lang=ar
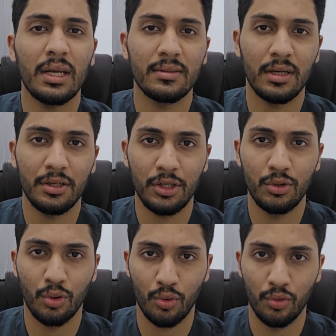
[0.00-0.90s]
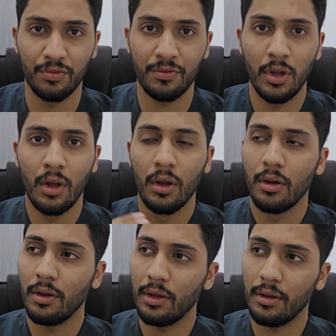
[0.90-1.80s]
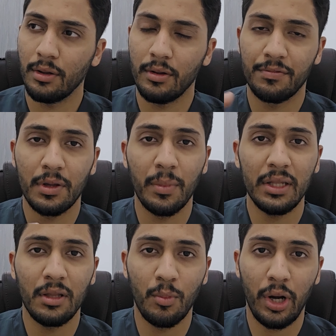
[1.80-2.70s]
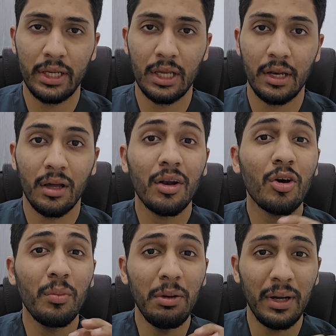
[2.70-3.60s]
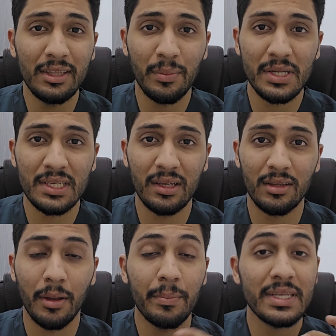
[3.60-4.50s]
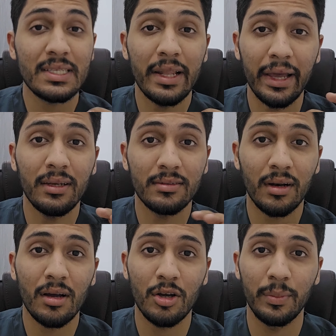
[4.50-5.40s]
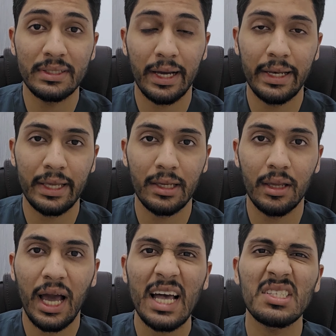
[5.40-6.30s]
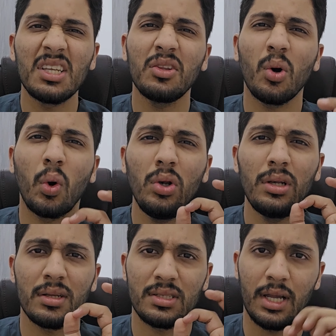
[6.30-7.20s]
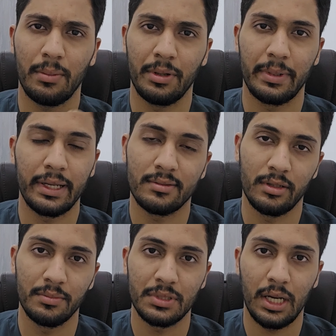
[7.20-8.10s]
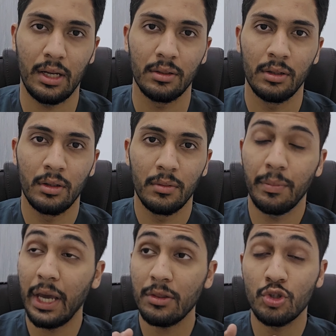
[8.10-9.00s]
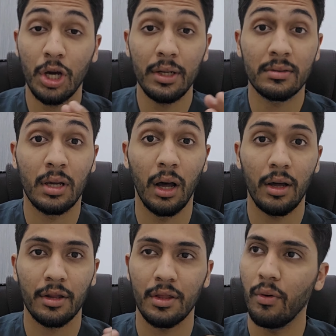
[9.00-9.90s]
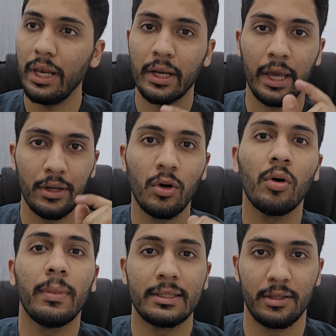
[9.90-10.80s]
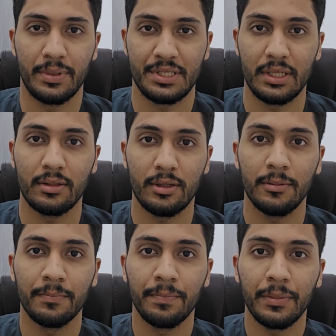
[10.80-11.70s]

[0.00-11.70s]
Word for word: صارت انا عندي ظروف آه، في ماده معينه رغم الماده بسيطه بس لان تراكمت علي حسيته كل الصعبه بليله الامتحان بحيث كانت كارثه ولا كانه ماده بسيطه